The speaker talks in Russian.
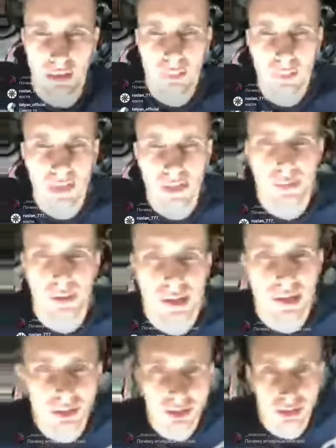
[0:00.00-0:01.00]
нормас
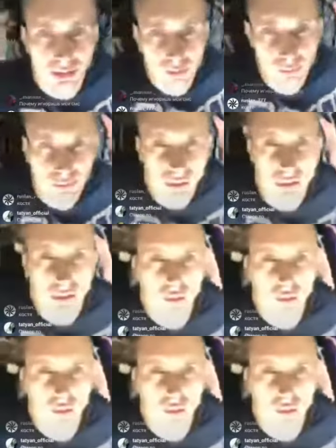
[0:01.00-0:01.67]
магазин. Ну вот